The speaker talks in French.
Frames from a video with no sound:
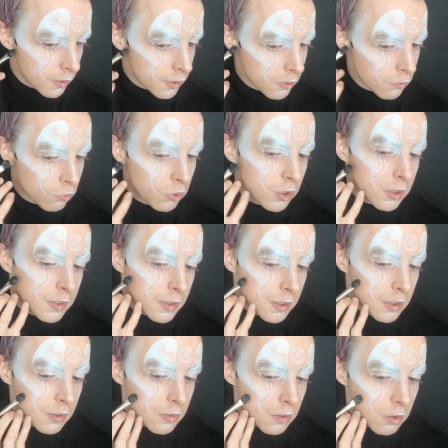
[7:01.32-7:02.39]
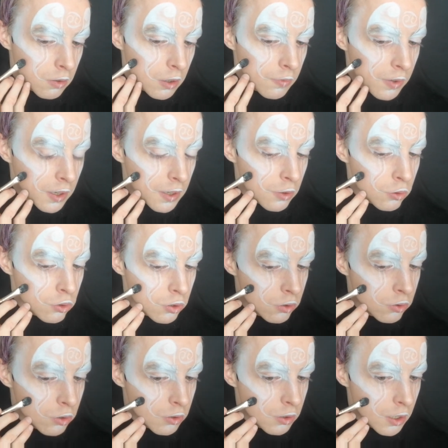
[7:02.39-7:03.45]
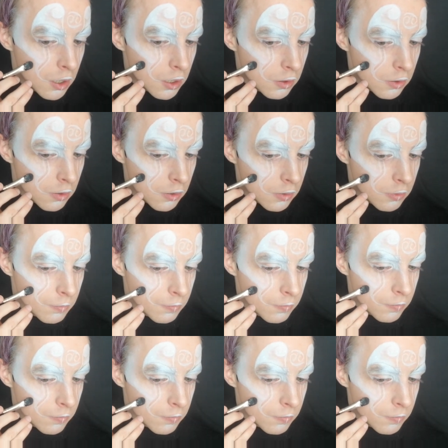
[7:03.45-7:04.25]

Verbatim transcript: Et cette fois-ci, on va faire quelque chose de net.